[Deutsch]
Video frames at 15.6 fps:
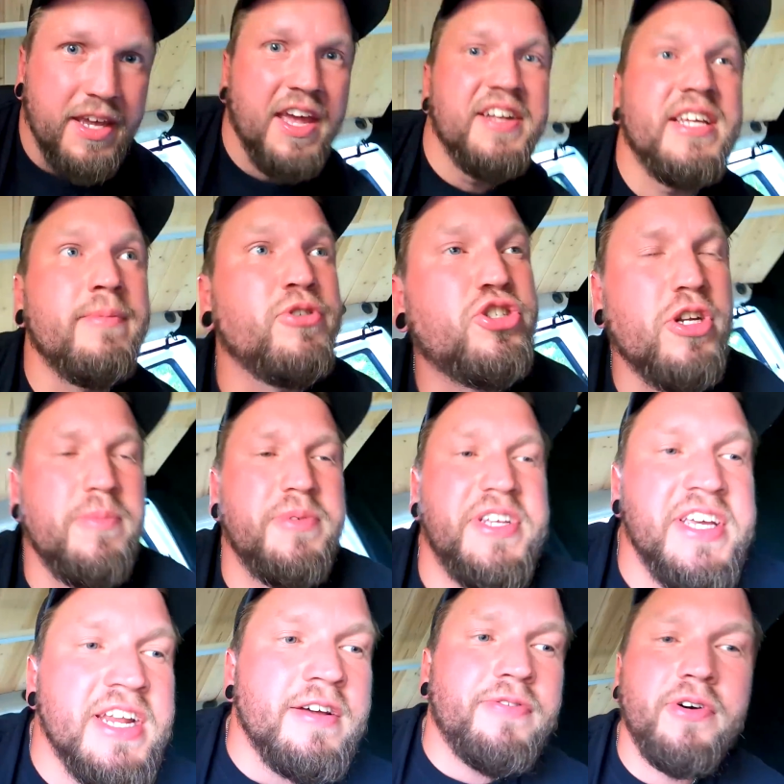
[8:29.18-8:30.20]
Kennt ja bestimmt
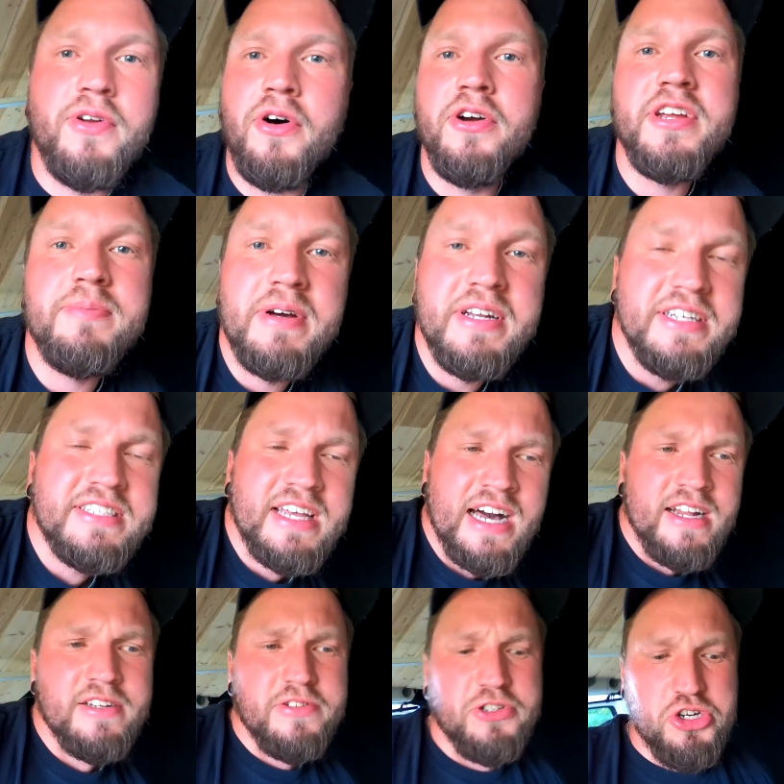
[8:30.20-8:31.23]
jeder von euch, man ist
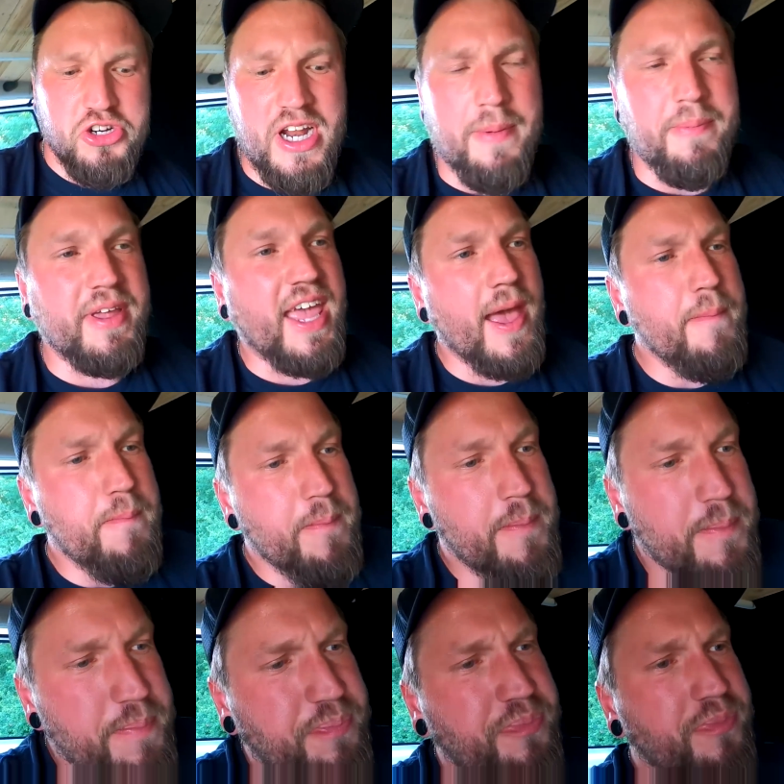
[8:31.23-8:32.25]
gerade so schön am
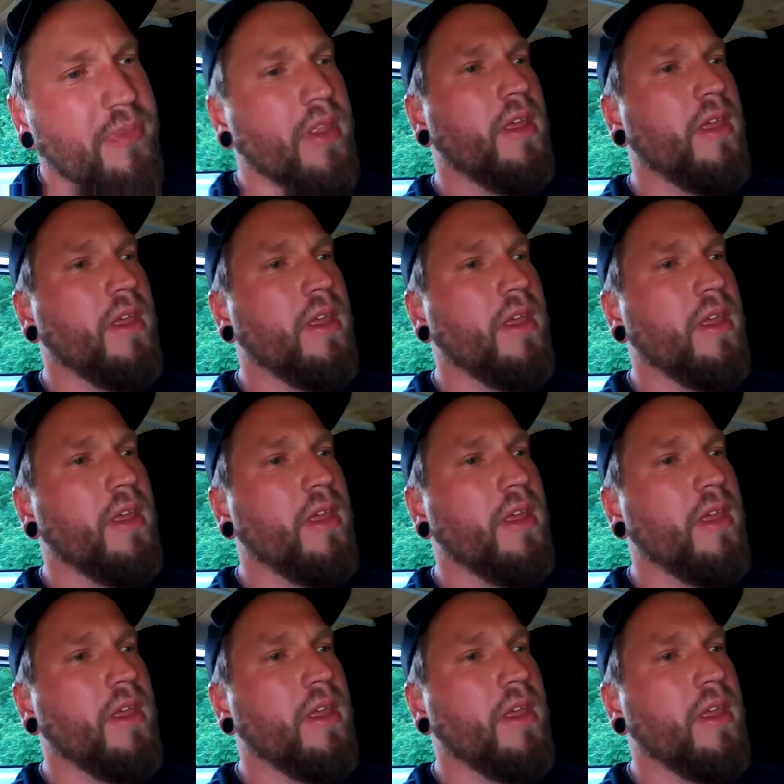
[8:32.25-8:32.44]
Campen